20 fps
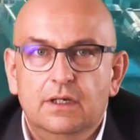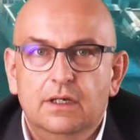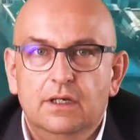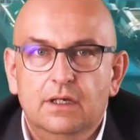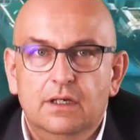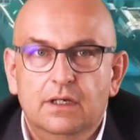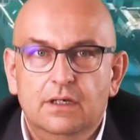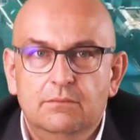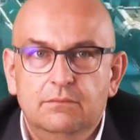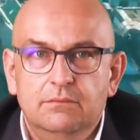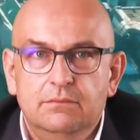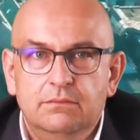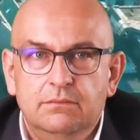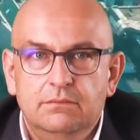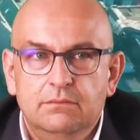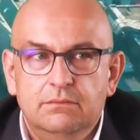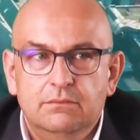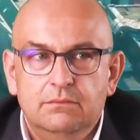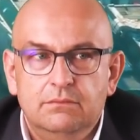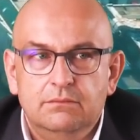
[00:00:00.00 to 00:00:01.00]
Ähm,
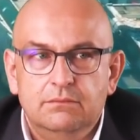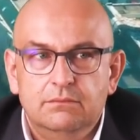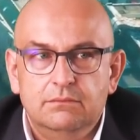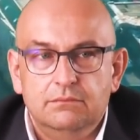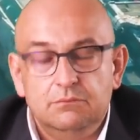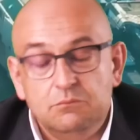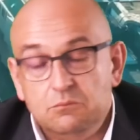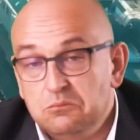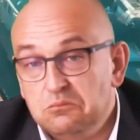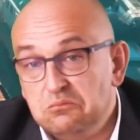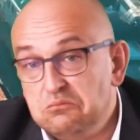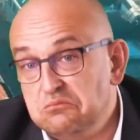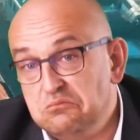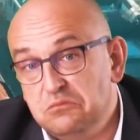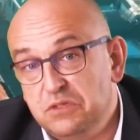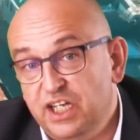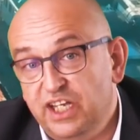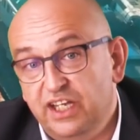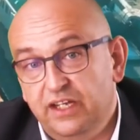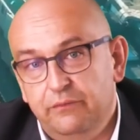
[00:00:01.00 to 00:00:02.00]

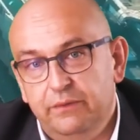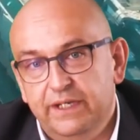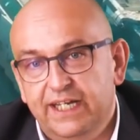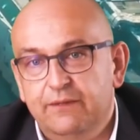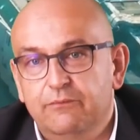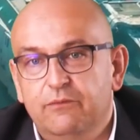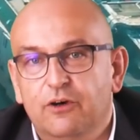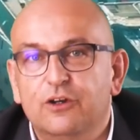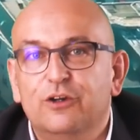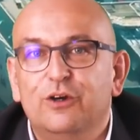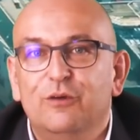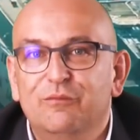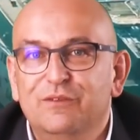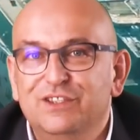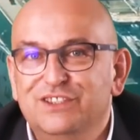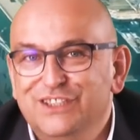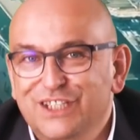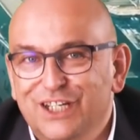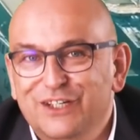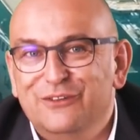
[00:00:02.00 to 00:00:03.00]
ich werde den wohl
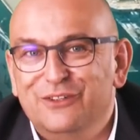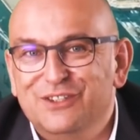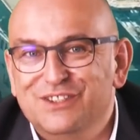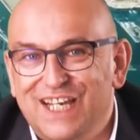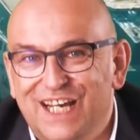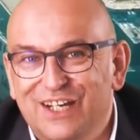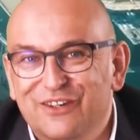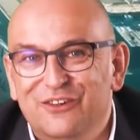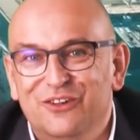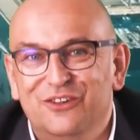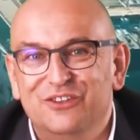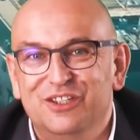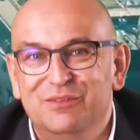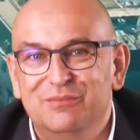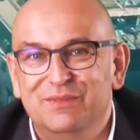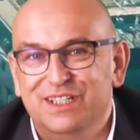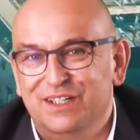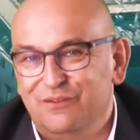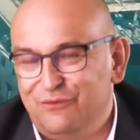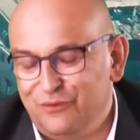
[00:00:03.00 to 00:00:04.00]
komplizieren, nur das eine oder andere
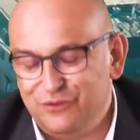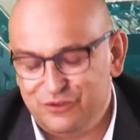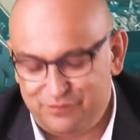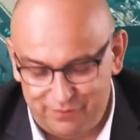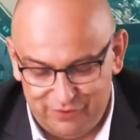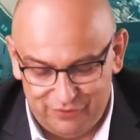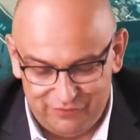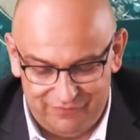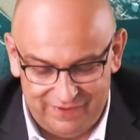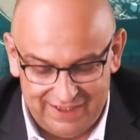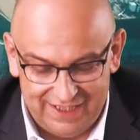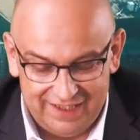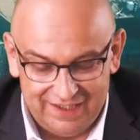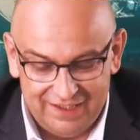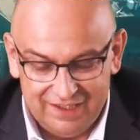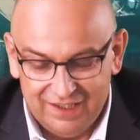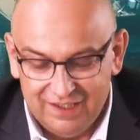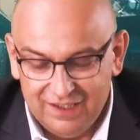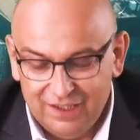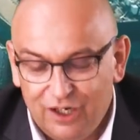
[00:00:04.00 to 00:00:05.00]
Mal darauf angesprochen werden.
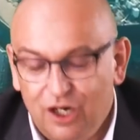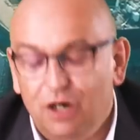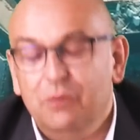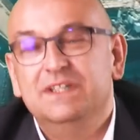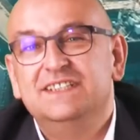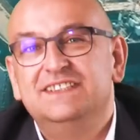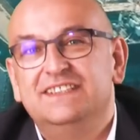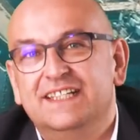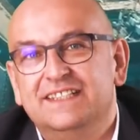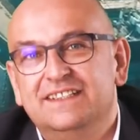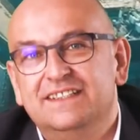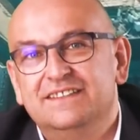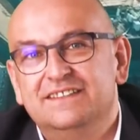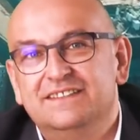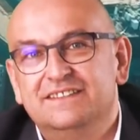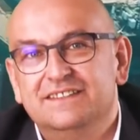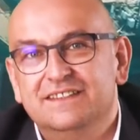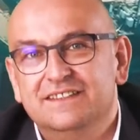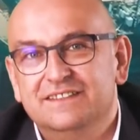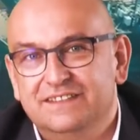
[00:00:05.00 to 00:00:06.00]
Aber ich sehe
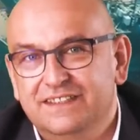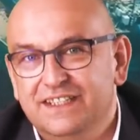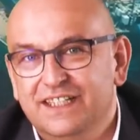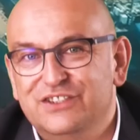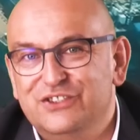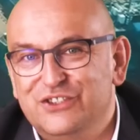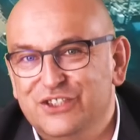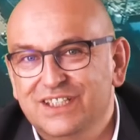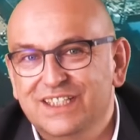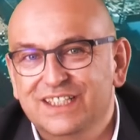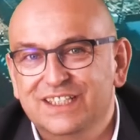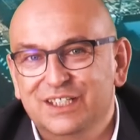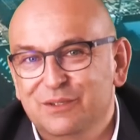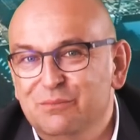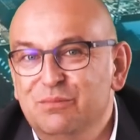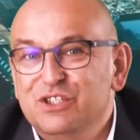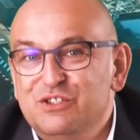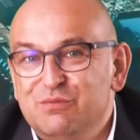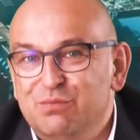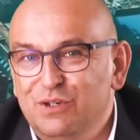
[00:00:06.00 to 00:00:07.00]
das sehr chillig,
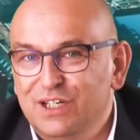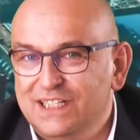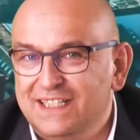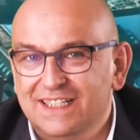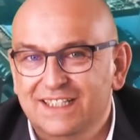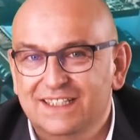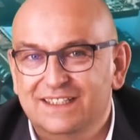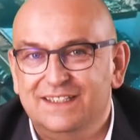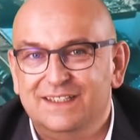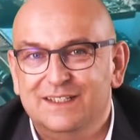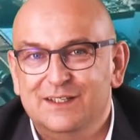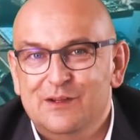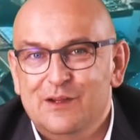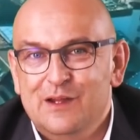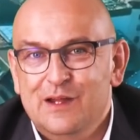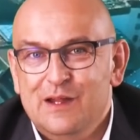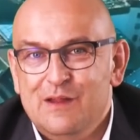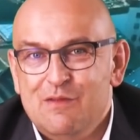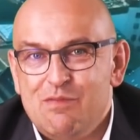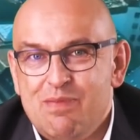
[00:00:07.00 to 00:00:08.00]
ich bin sportlich.
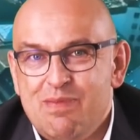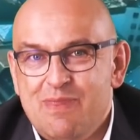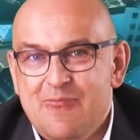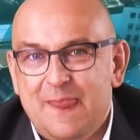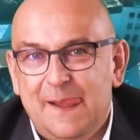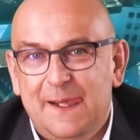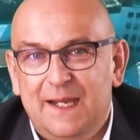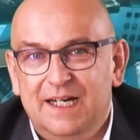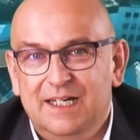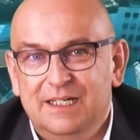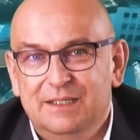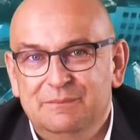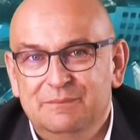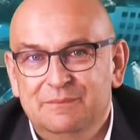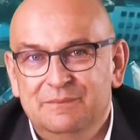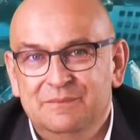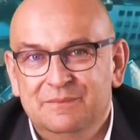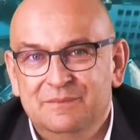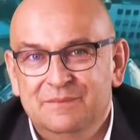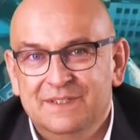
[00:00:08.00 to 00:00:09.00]

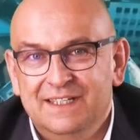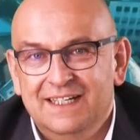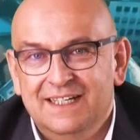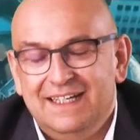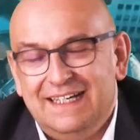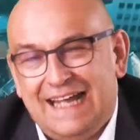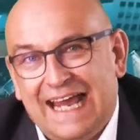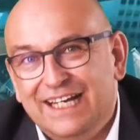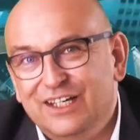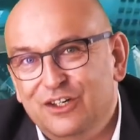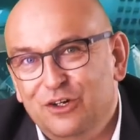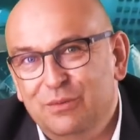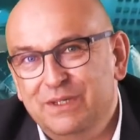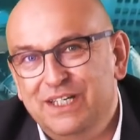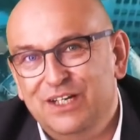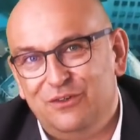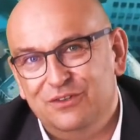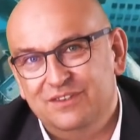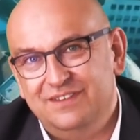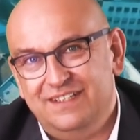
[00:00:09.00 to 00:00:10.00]
Ähm, leider habe
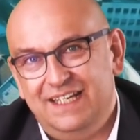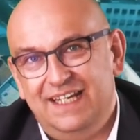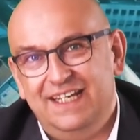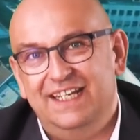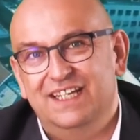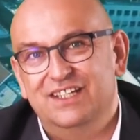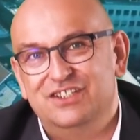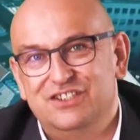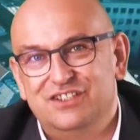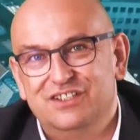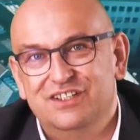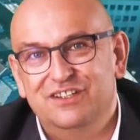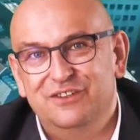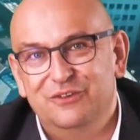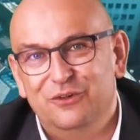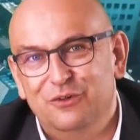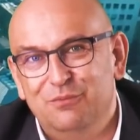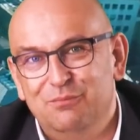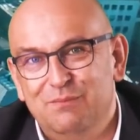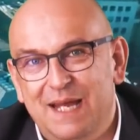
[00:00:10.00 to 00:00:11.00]
ich die Anzeige erst
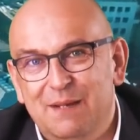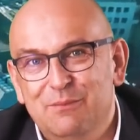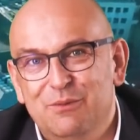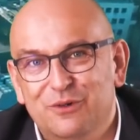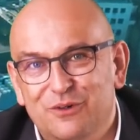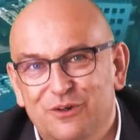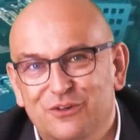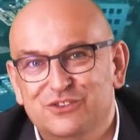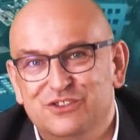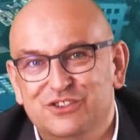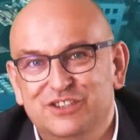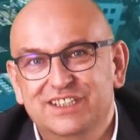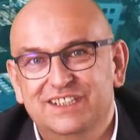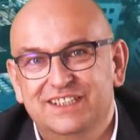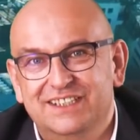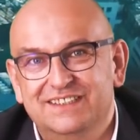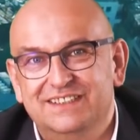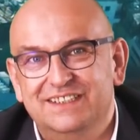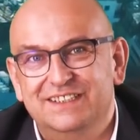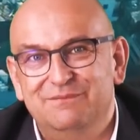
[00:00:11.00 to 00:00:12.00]
nach dem
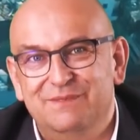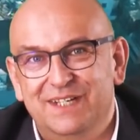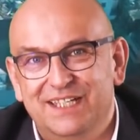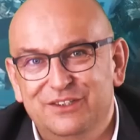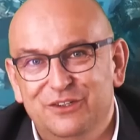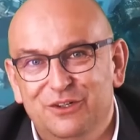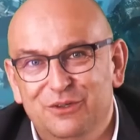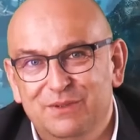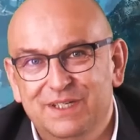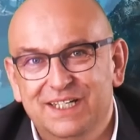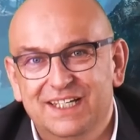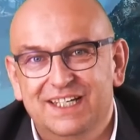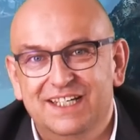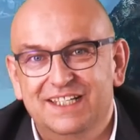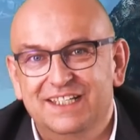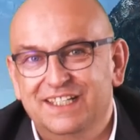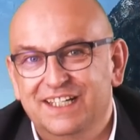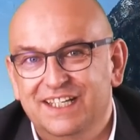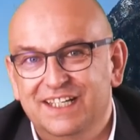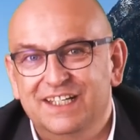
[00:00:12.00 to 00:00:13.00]
Maibock-Anstich gesehen, weil da habe ich
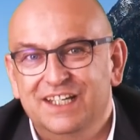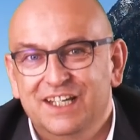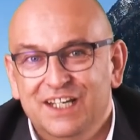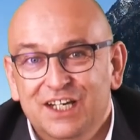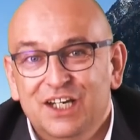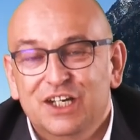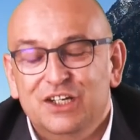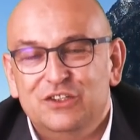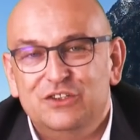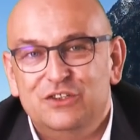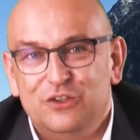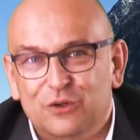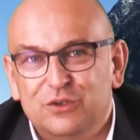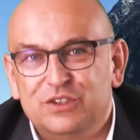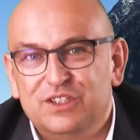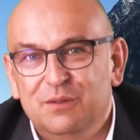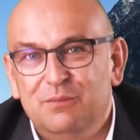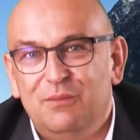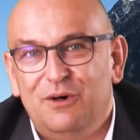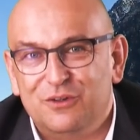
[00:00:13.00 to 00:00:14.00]
einen Herrn
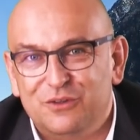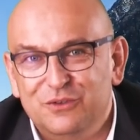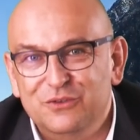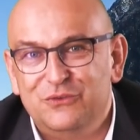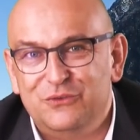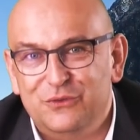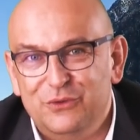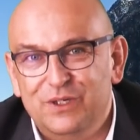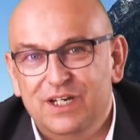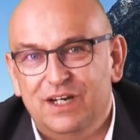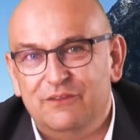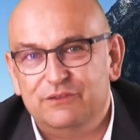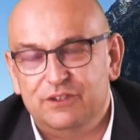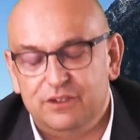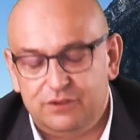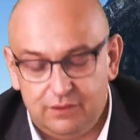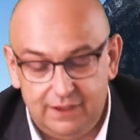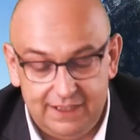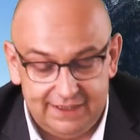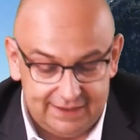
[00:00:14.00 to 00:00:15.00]
Dr. Markus Söder auf der
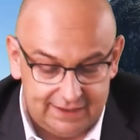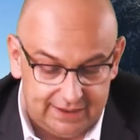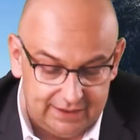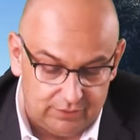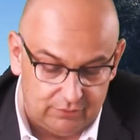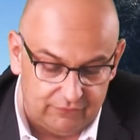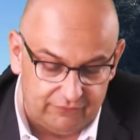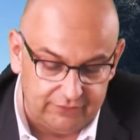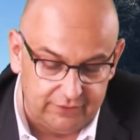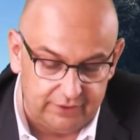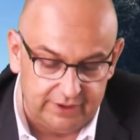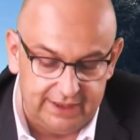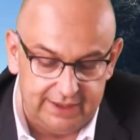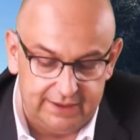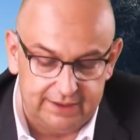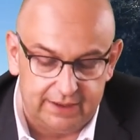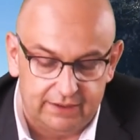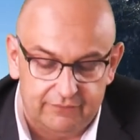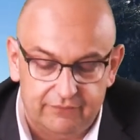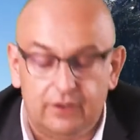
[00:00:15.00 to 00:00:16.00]
Toilette getroffen und hätte
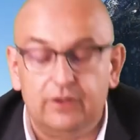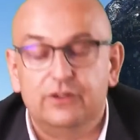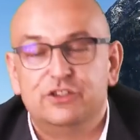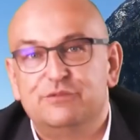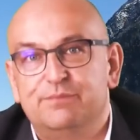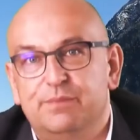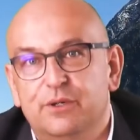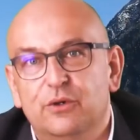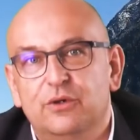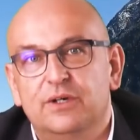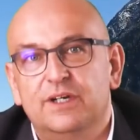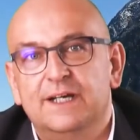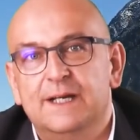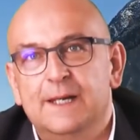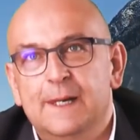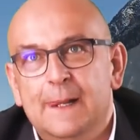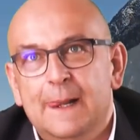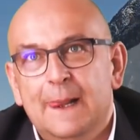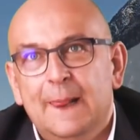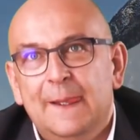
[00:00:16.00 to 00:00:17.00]
ihn darauf angesprochen.
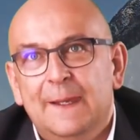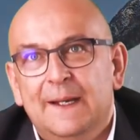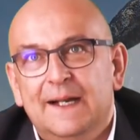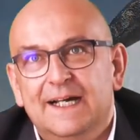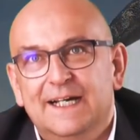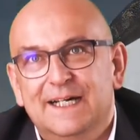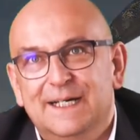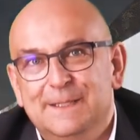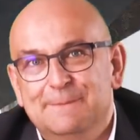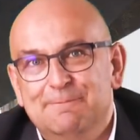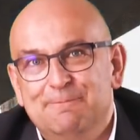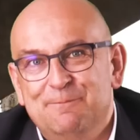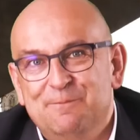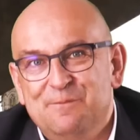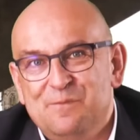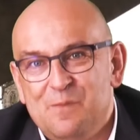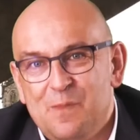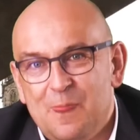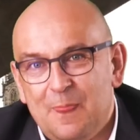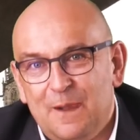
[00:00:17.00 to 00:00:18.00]
Ähm,
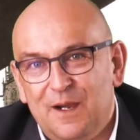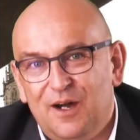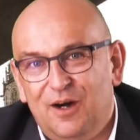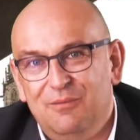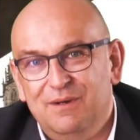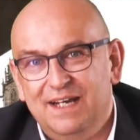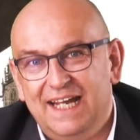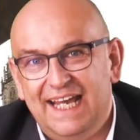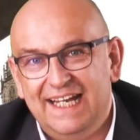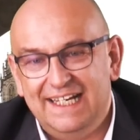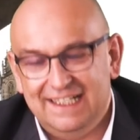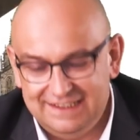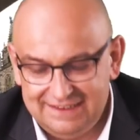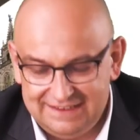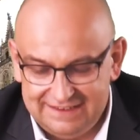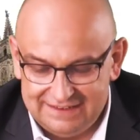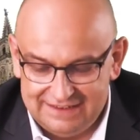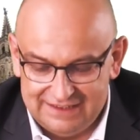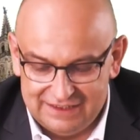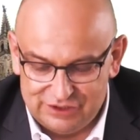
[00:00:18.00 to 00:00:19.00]
aber leider
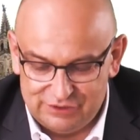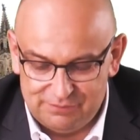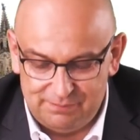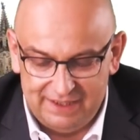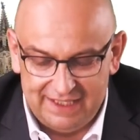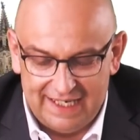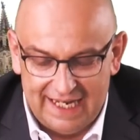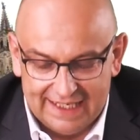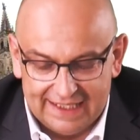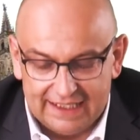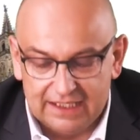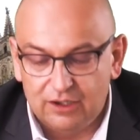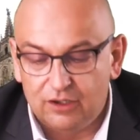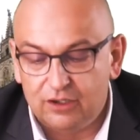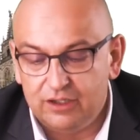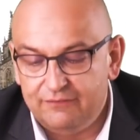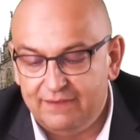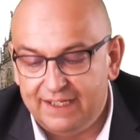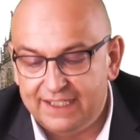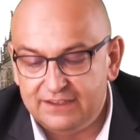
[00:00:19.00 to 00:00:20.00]
ist das erst später
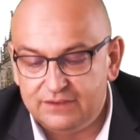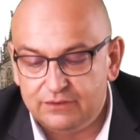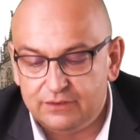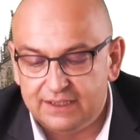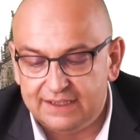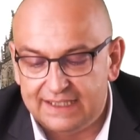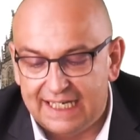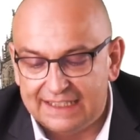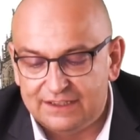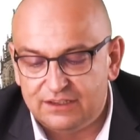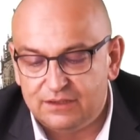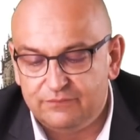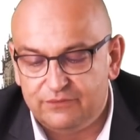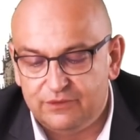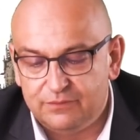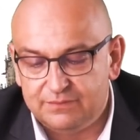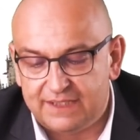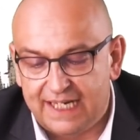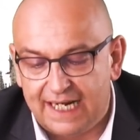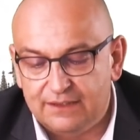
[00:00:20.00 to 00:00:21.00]
eingegangen, weil das so der Datum
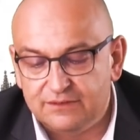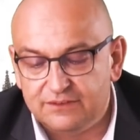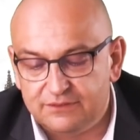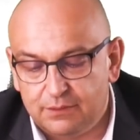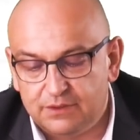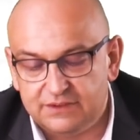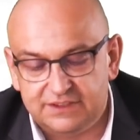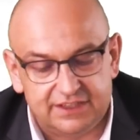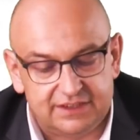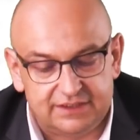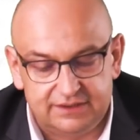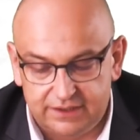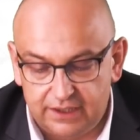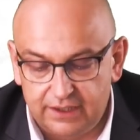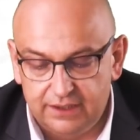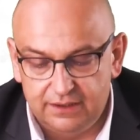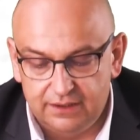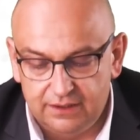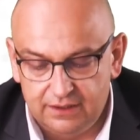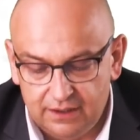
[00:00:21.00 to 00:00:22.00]
vom
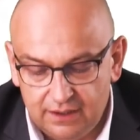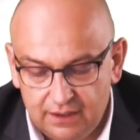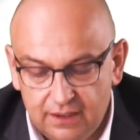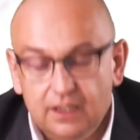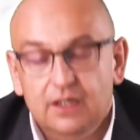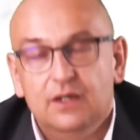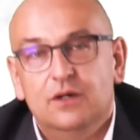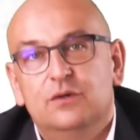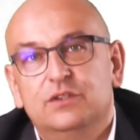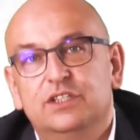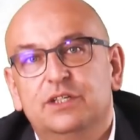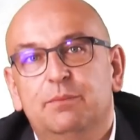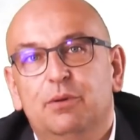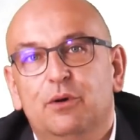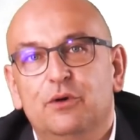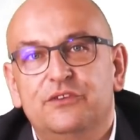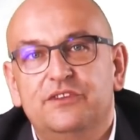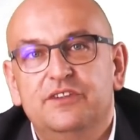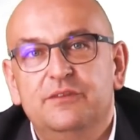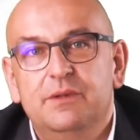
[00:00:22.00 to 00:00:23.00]
23.03. und die
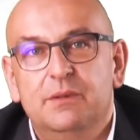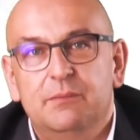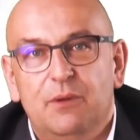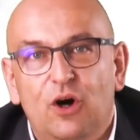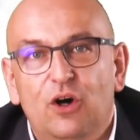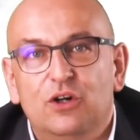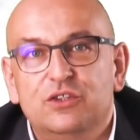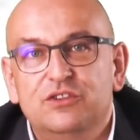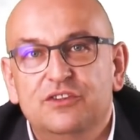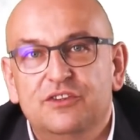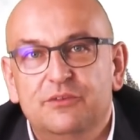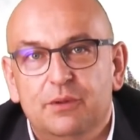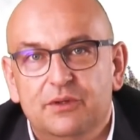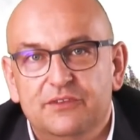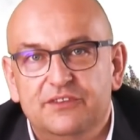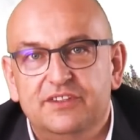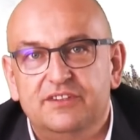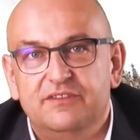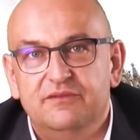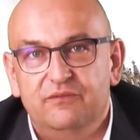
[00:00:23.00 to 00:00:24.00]
Post ist mir am
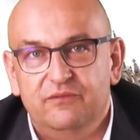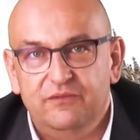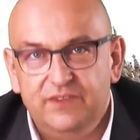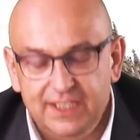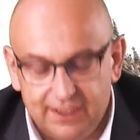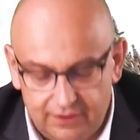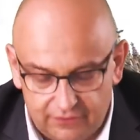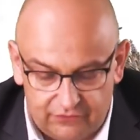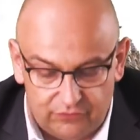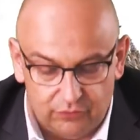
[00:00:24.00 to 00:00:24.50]
28.04.